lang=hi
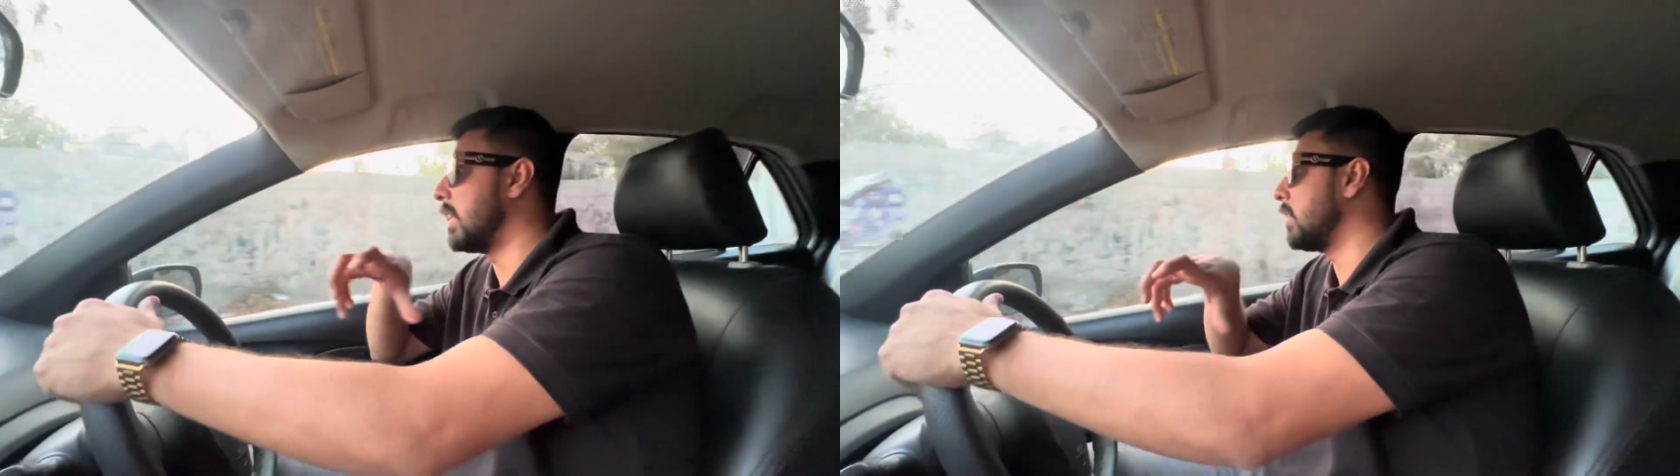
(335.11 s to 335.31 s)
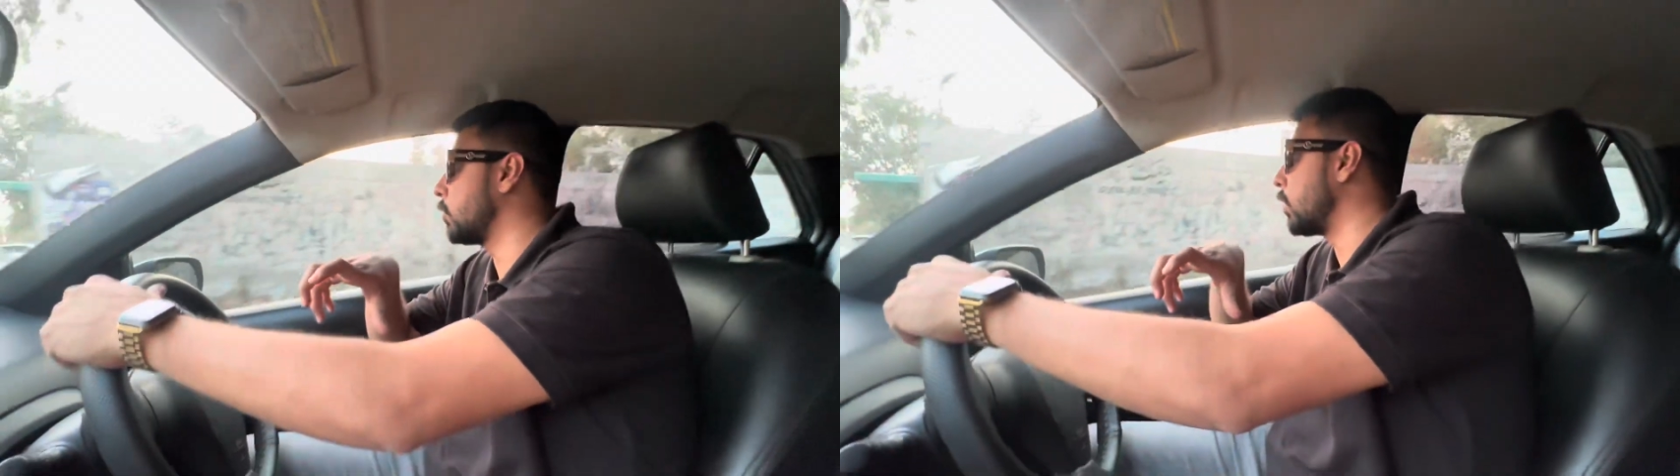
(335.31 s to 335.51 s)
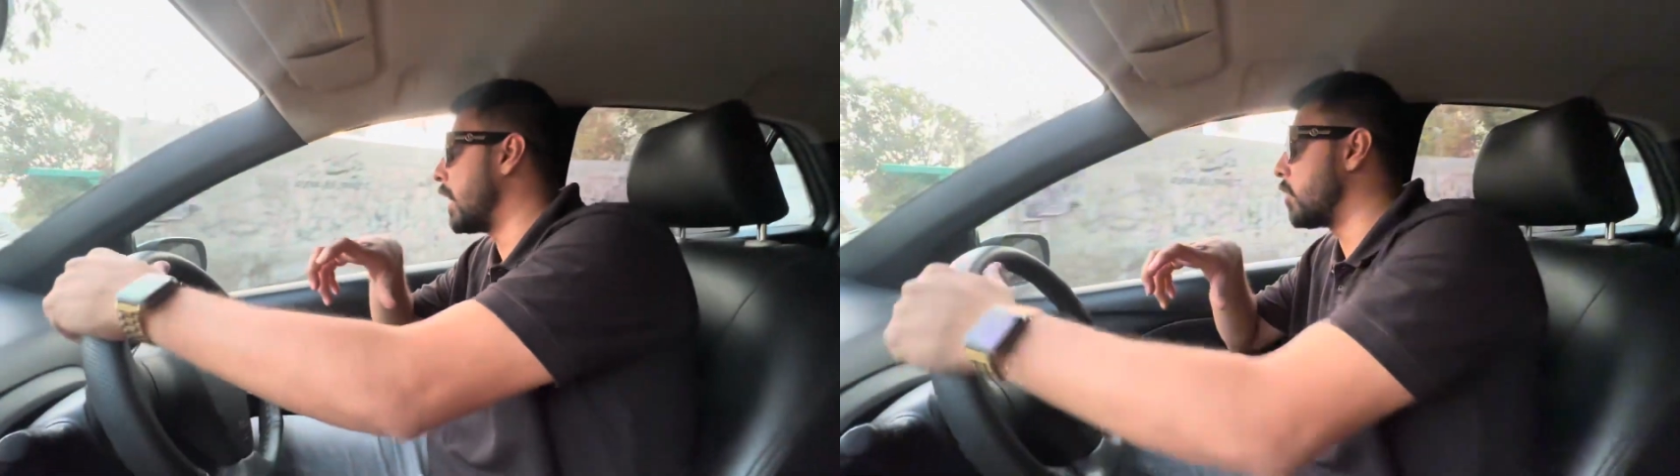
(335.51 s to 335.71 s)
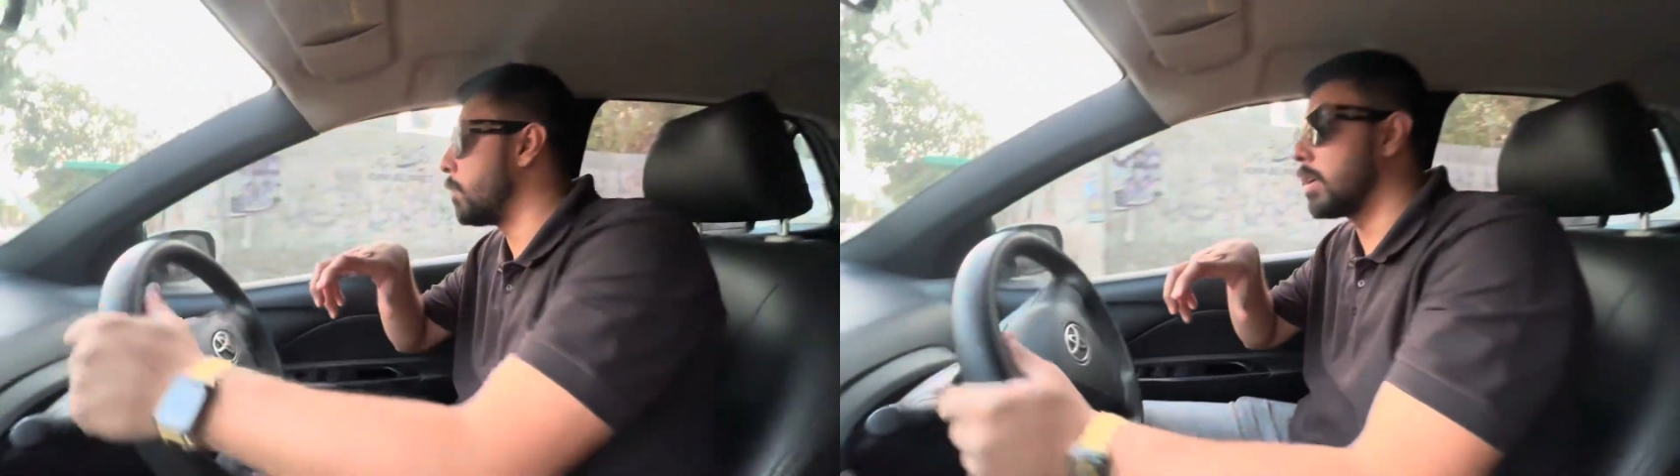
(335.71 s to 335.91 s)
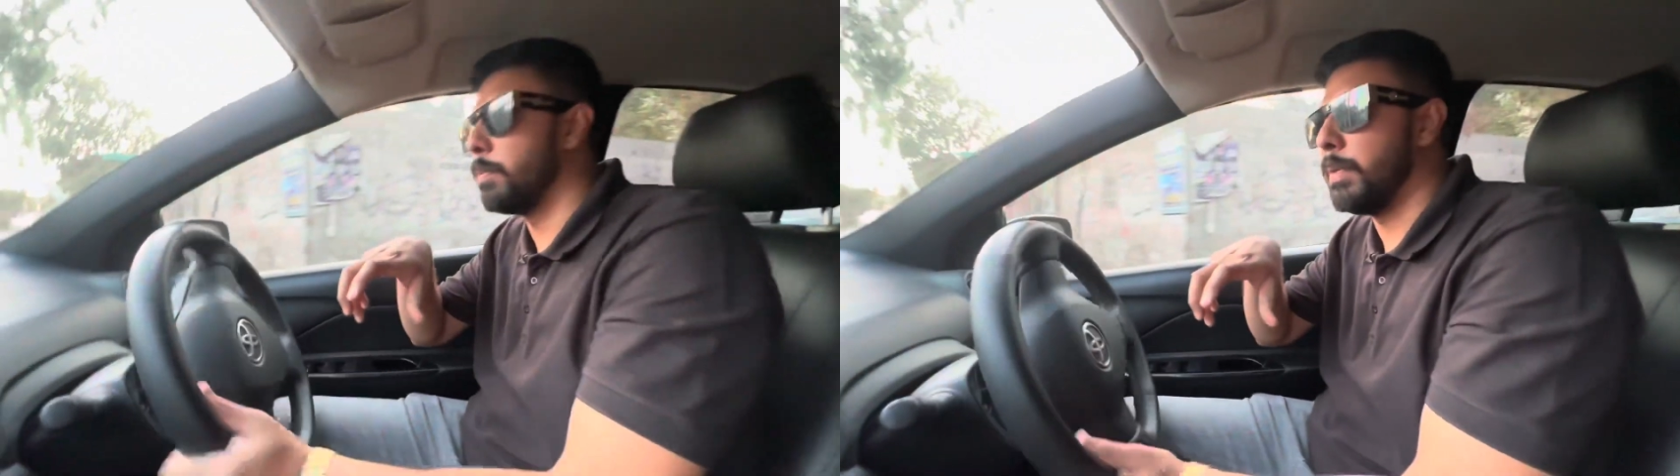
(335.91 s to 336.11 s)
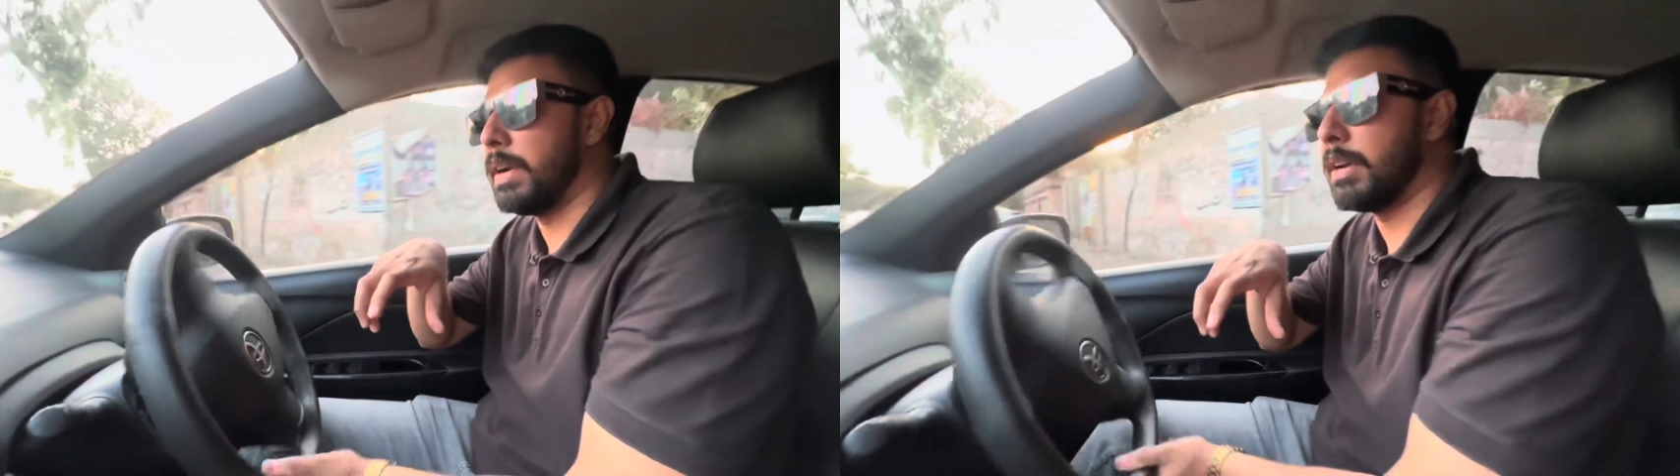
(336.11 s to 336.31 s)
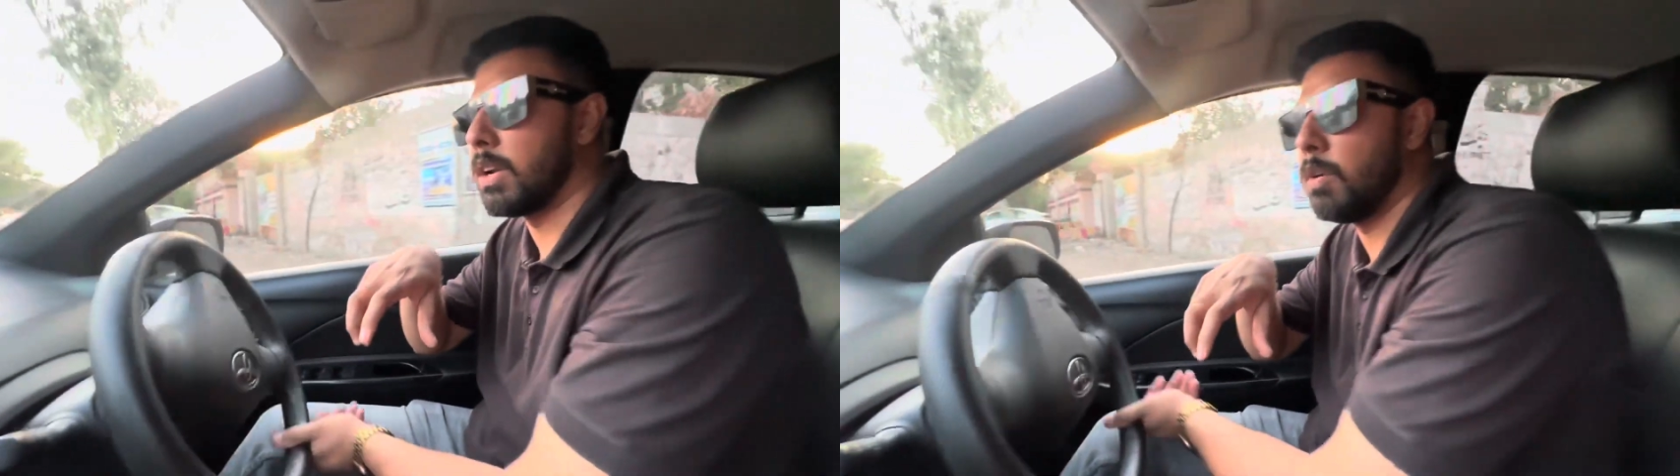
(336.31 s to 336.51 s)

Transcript: साथ इसको गाड़ी को मैं कंपेयर कर